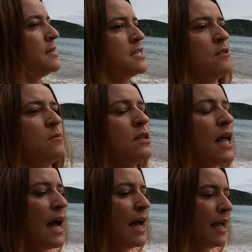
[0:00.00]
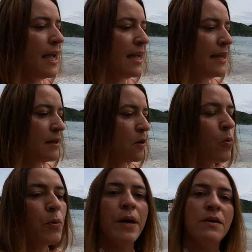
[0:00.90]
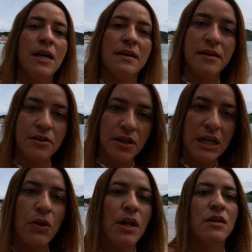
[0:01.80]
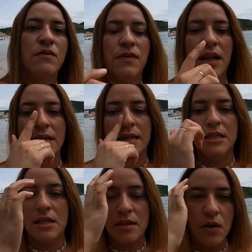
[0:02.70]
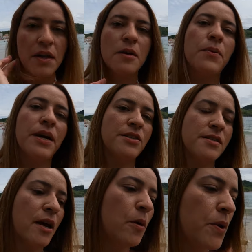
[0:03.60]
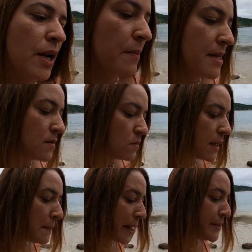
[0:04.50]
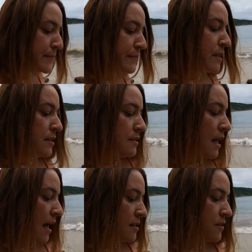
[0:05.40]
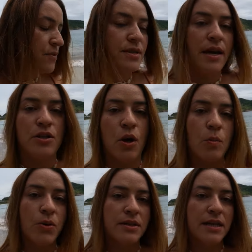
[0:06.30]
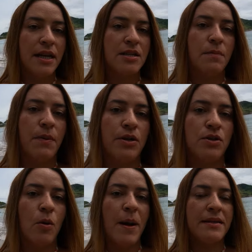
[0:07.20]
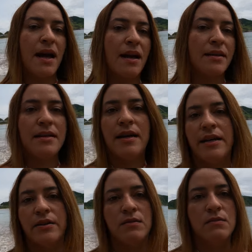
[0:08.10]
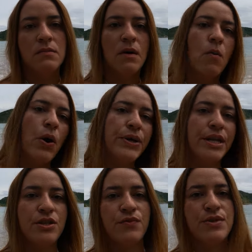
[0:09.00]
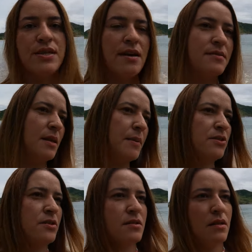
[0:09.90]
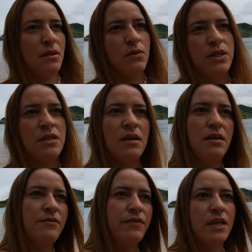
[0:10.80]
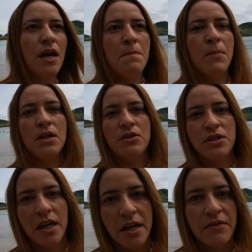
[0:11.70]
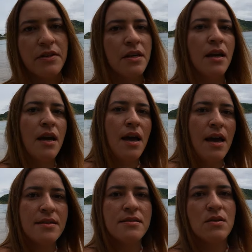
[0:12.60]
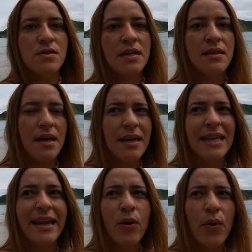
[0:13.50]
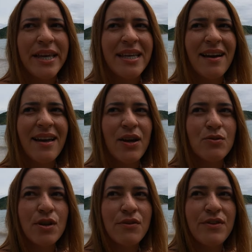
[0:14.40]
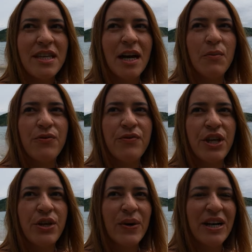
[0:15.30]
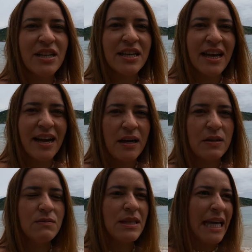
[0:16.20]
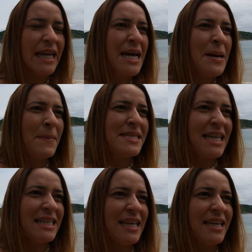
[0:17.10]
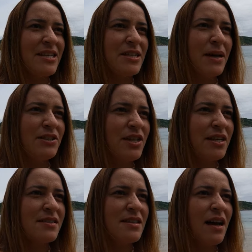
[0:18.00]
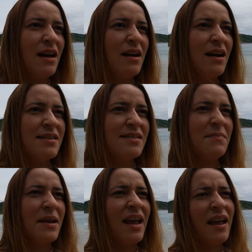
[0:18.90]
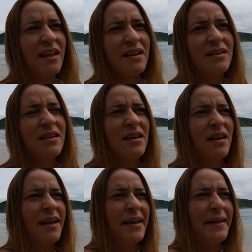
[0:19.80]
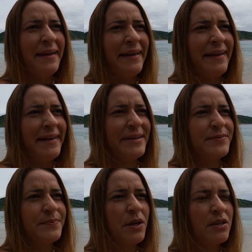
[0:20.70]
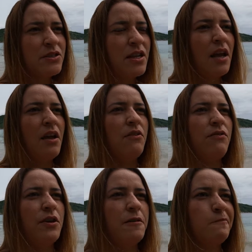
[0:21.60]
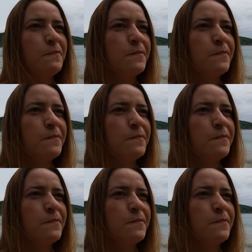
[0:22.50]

Mas vamos lá, é, como me perguntaram da igreja católica, eu vou falar da igreja católica porque já saiu a programação também tá? Se você é de alguma outra igreja, pode comentar aqui, caiu qual igreja você é, essa é da Batista, Lagoinha, enfim, Bola de Neve. Essas eu sei que tem aqui. Lagoinha eu só vi em Cabo Frio, acho que a Real não tem. Mas aqui tem Igreja Batista, Assembleia, é, Bola de Neve.